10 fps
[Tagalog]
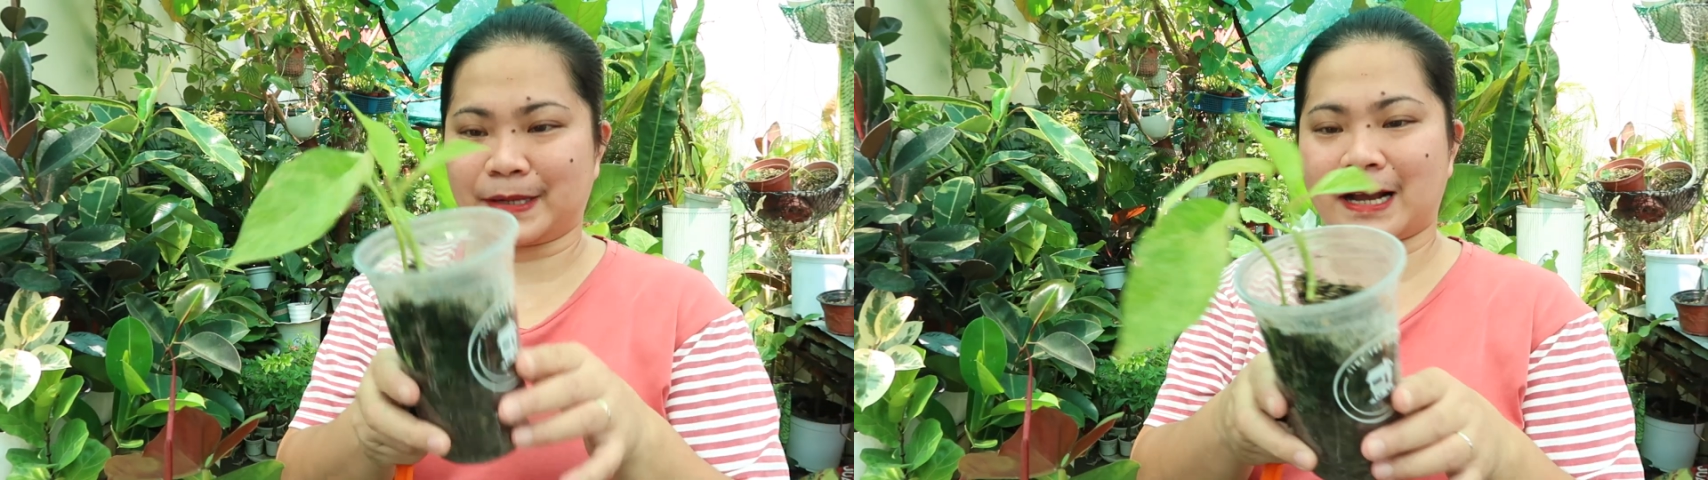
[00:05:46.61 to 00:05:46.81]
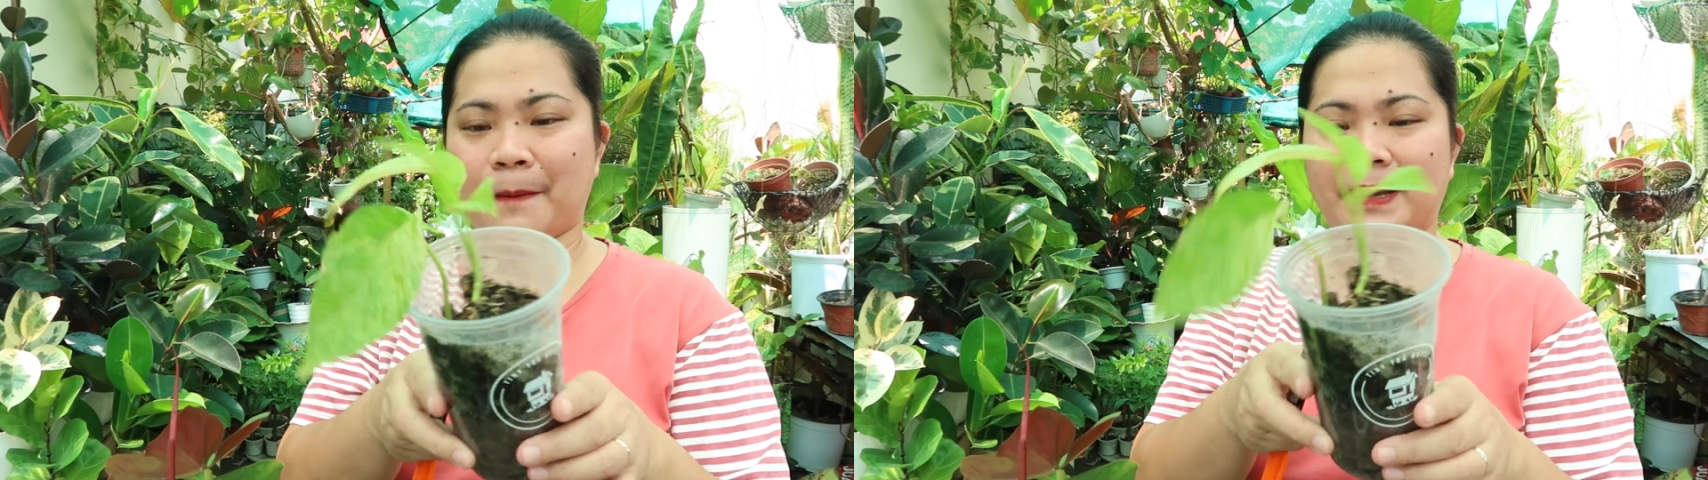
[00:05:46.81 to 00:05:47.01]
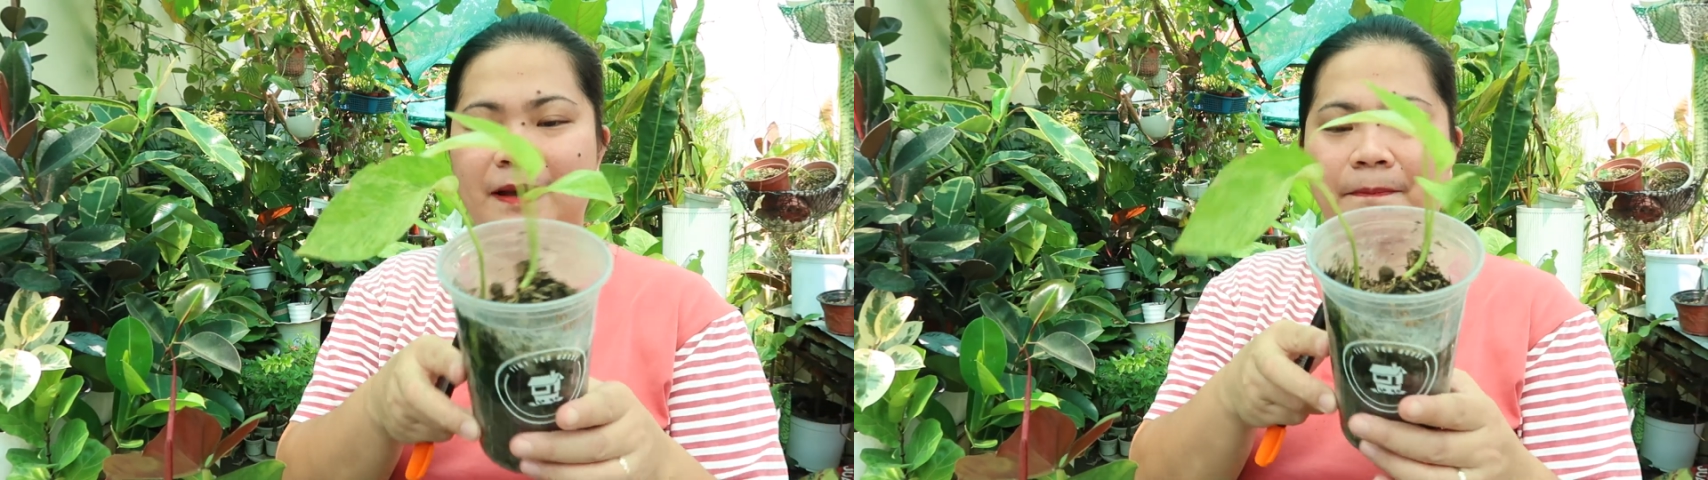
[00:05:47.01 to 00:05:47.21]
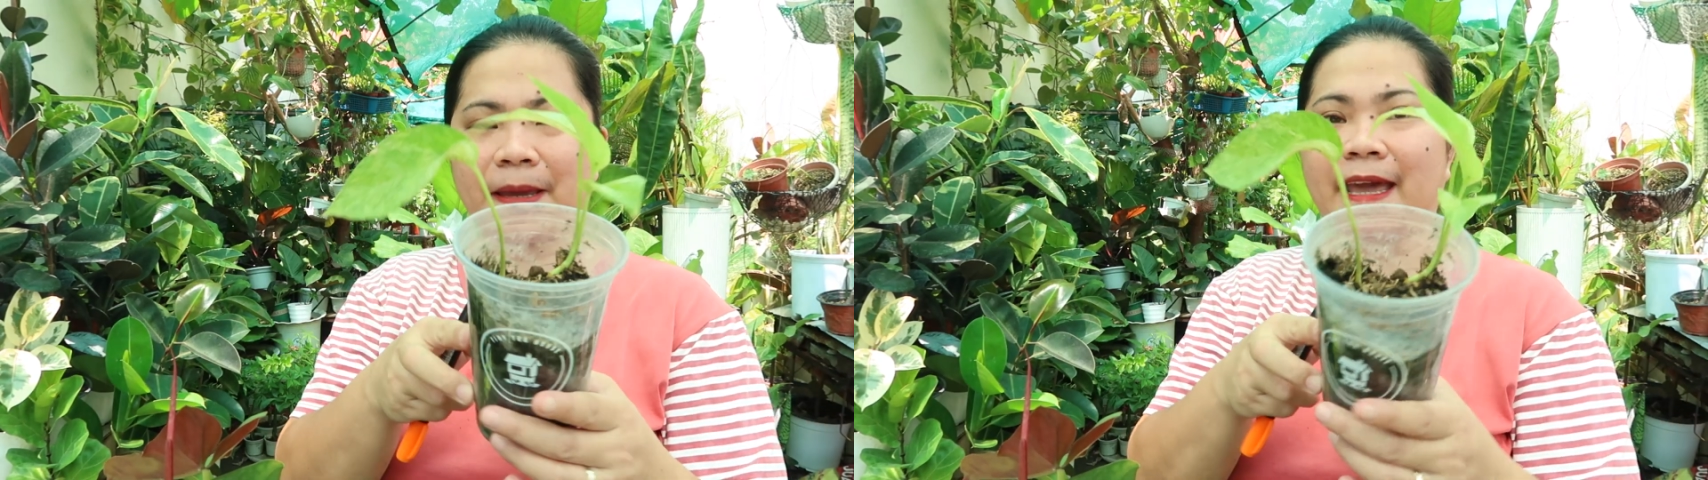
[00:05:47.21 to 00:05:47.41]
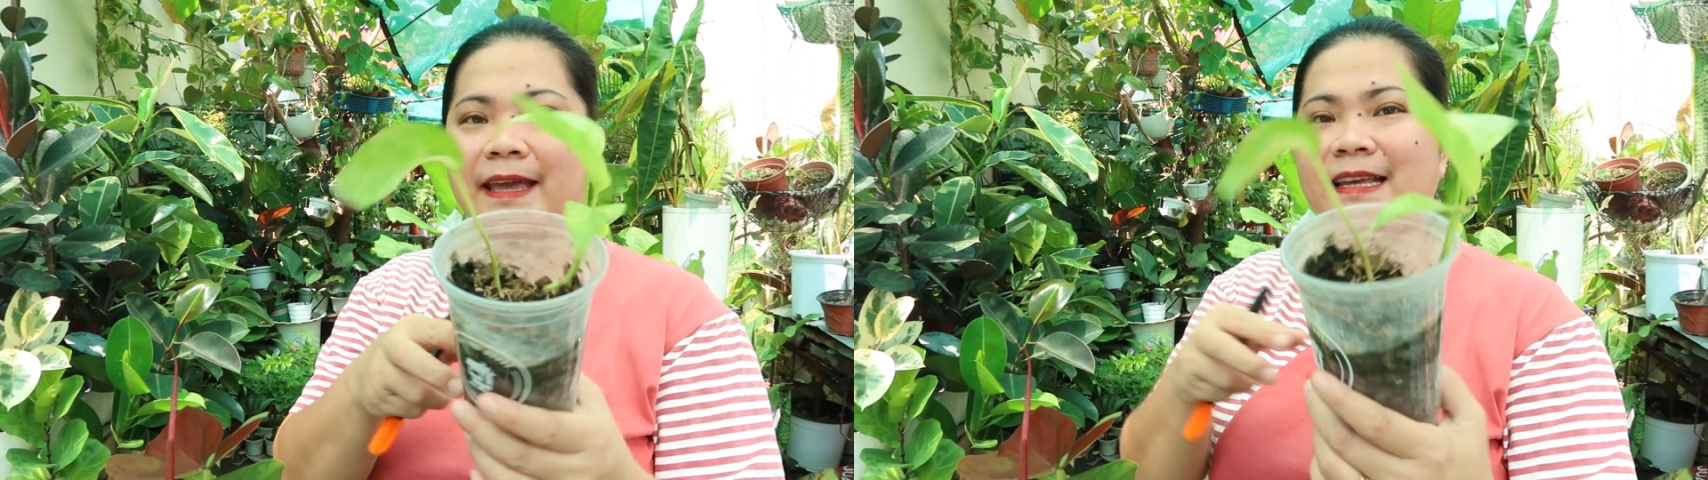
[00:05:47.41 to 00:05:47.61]
mag
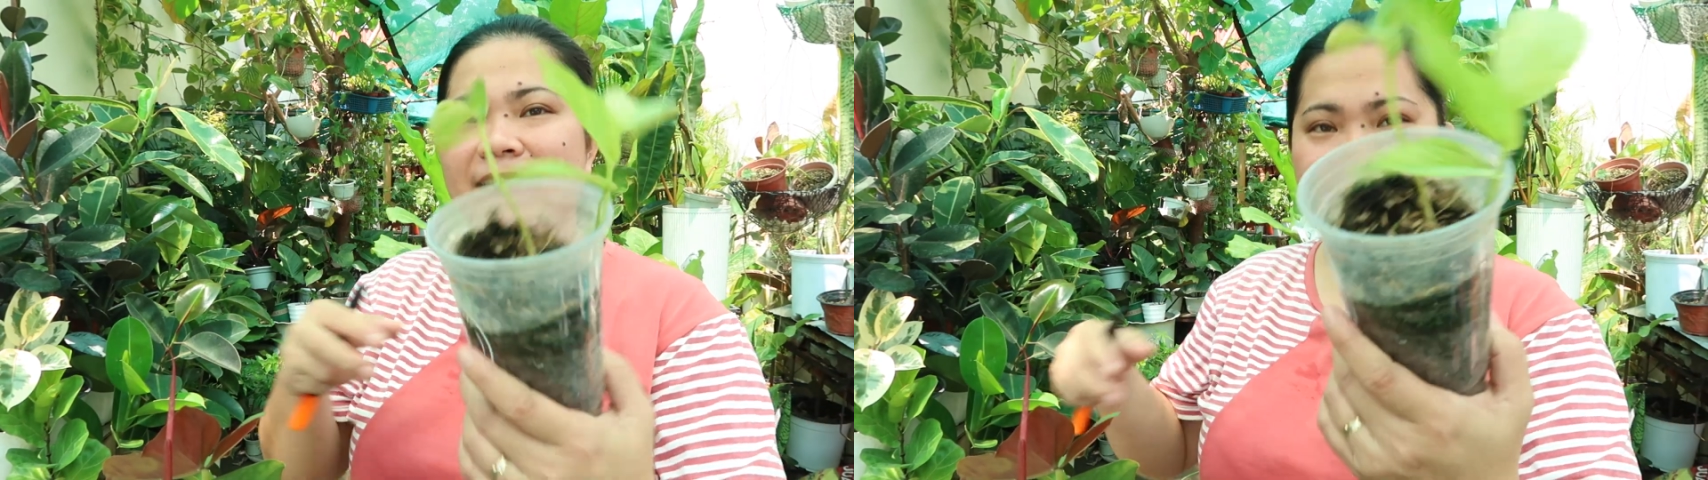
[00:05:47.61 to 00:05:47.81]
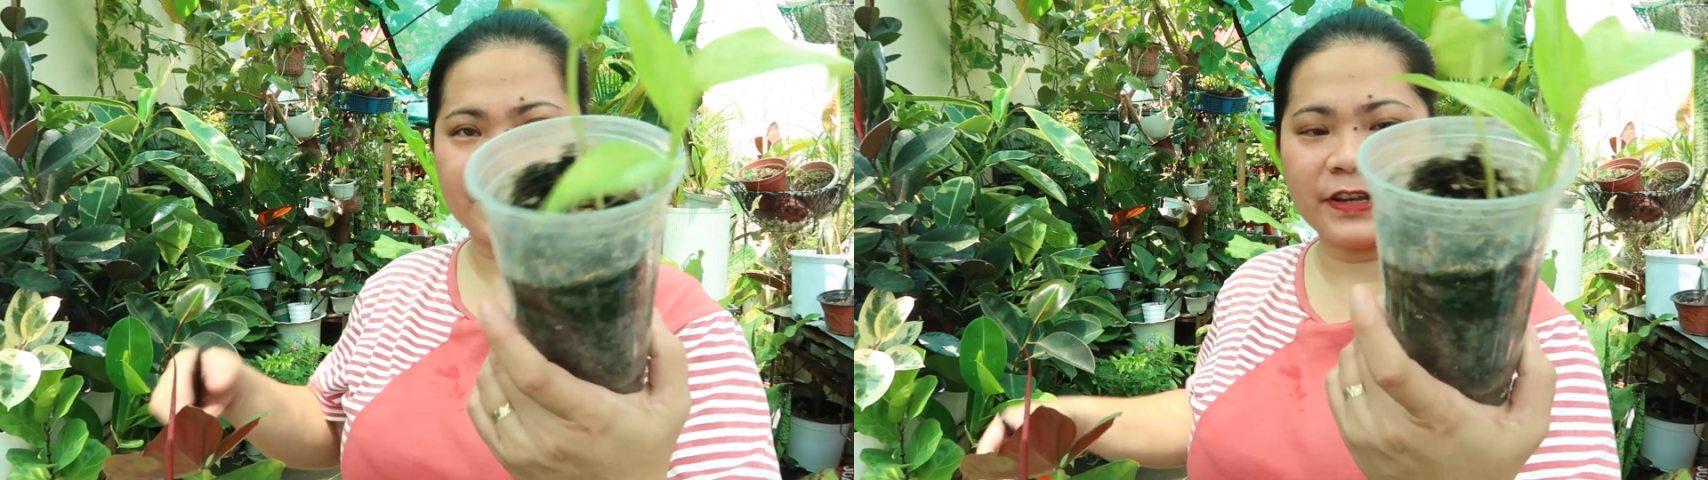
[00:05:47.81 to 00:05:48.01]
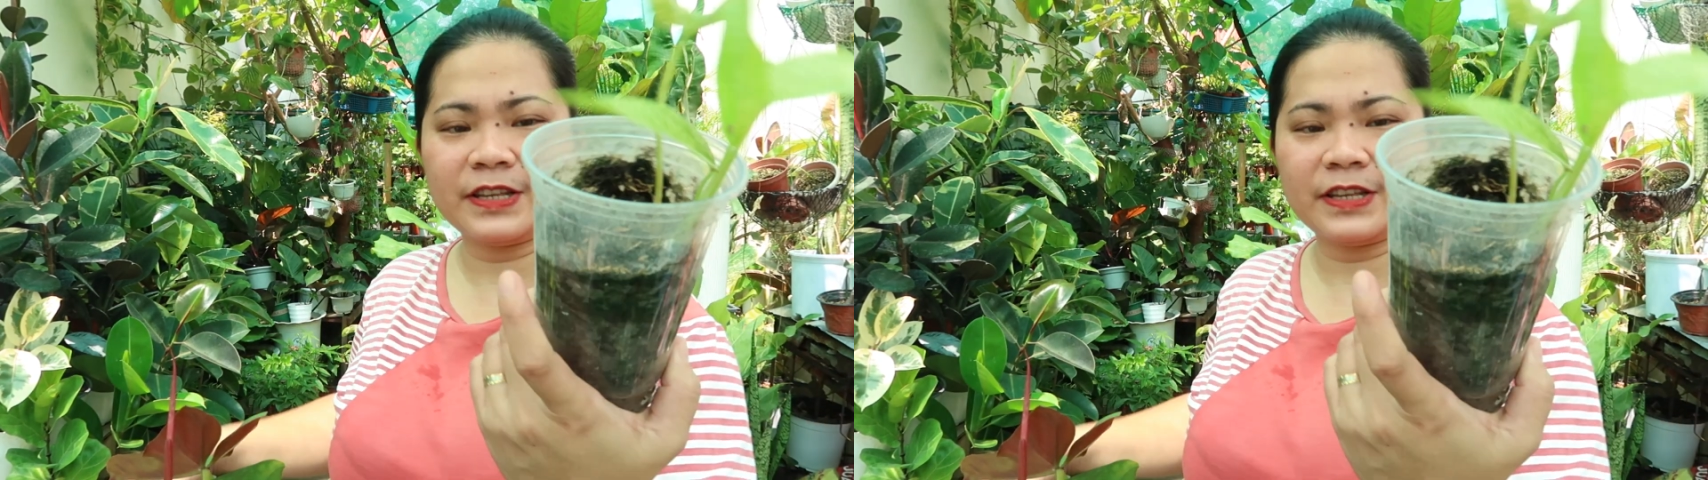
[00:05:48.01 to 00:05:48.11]
kape-kape. So,